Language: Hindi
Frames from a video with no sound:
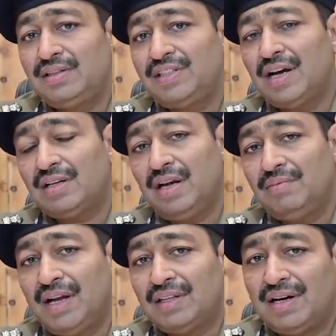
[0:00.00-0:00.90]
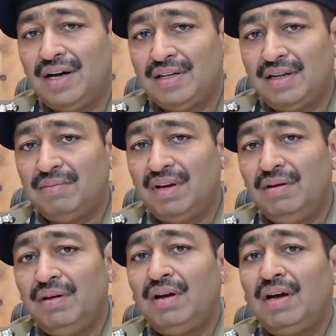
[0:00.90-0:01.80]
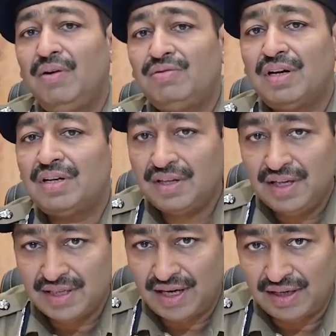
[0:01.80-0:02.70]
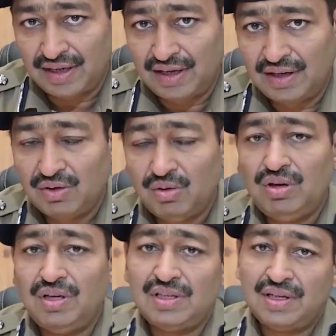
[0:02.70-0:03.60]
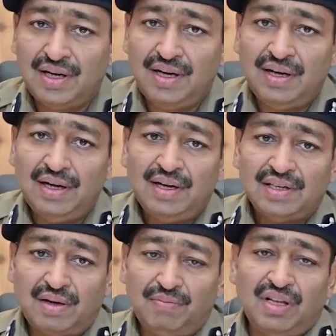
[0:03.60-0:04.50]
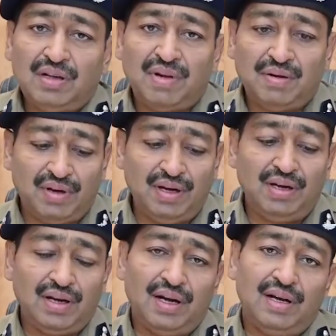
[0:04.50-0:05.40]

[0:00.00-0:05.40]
चार धाम यात्रा आदि में अवसर दिए जाएंगे तो इसके संबंध में भी